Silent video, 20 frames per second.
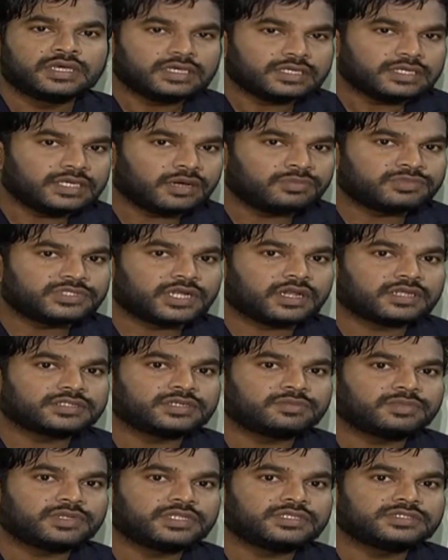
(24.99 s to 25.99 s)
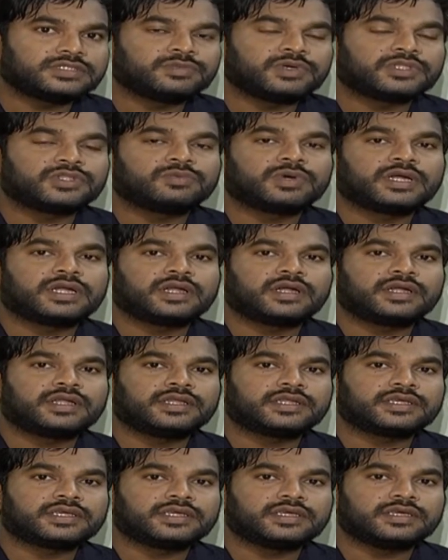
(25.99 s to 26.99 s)
ఈ అంశాలకు సంబంధించి మనతో
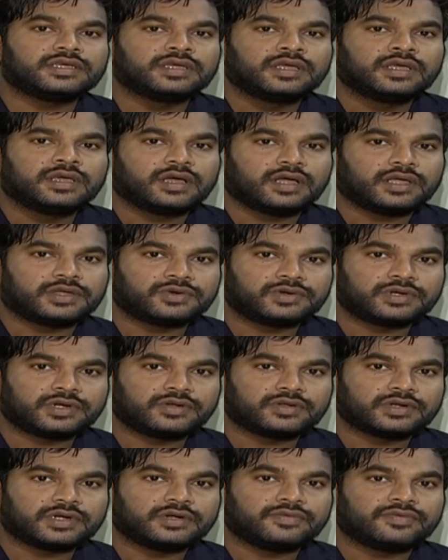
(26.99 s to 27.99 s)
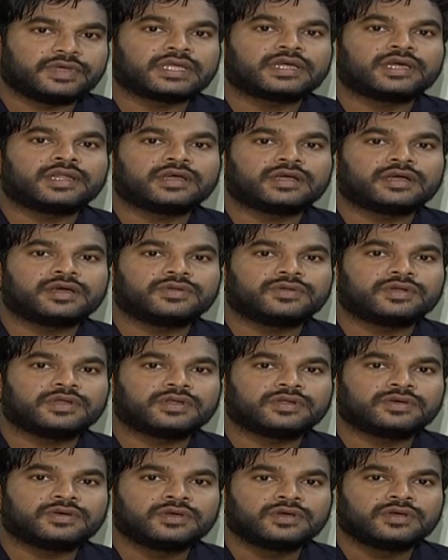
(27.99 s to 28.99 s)
మాట్లాడడానికి హైకోర్టు అడ్వకేట్ వెంకన్న గారు
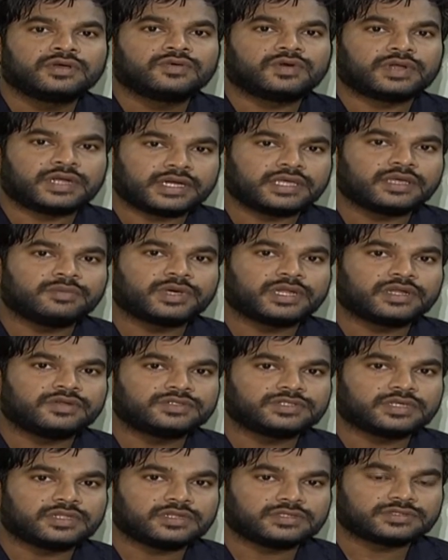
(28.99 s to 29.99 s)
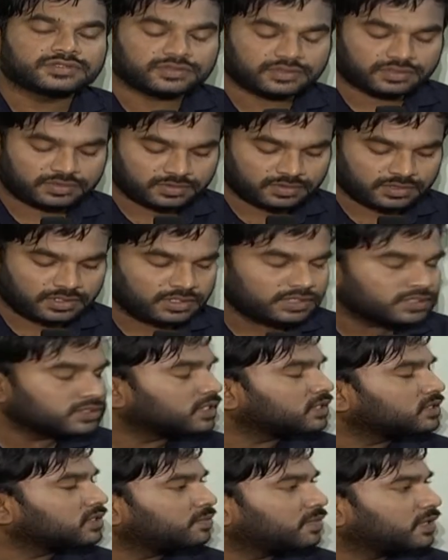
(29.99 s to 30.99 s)
ఉన్నారు వారిని అడిగి మరిన్ని విషయాలు తెలుసుకుందాం
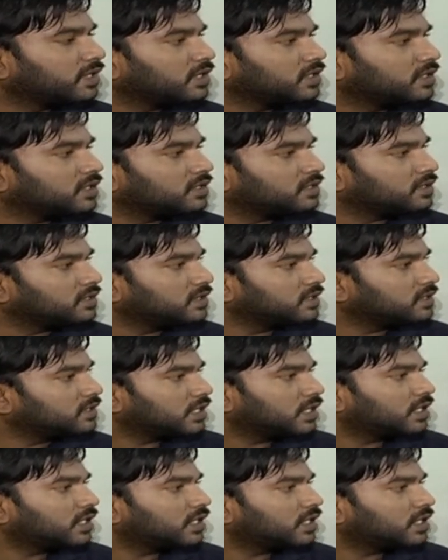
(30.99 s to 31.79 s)
సార్ చెప్పండి ఈ దిశ